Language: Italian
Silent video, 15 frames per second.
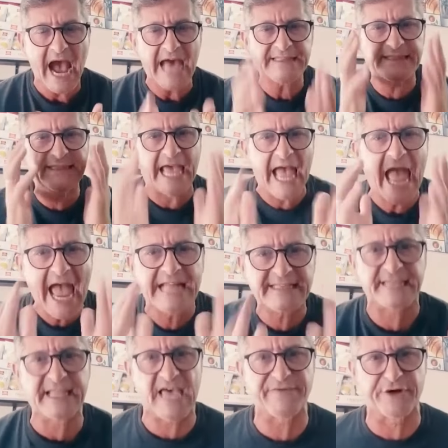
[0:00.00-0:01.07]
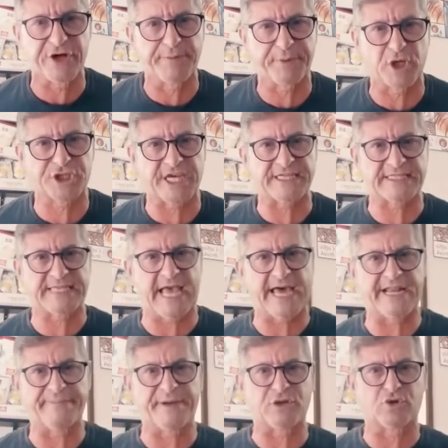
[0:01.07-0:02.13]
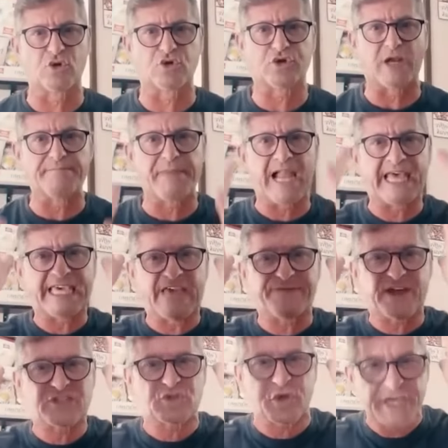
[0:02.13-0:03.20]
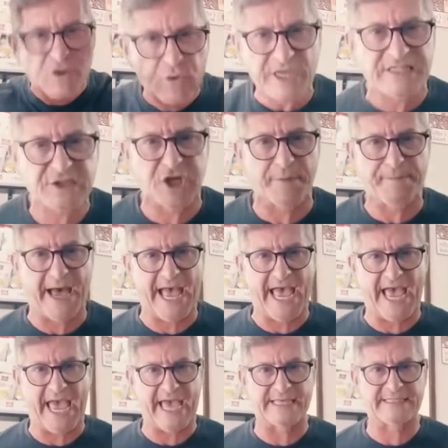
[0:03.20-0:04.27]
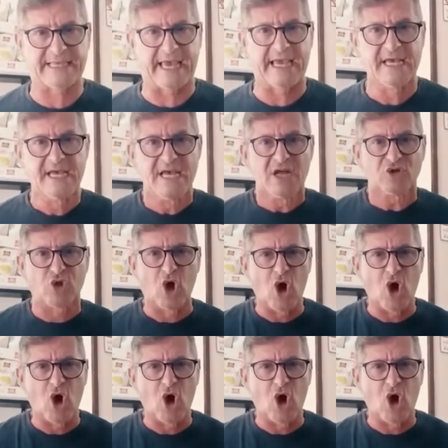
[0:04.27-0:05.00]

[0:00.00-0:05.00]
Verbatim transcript: a te ti devono processare per tutto il male che hai fatto in questo paese.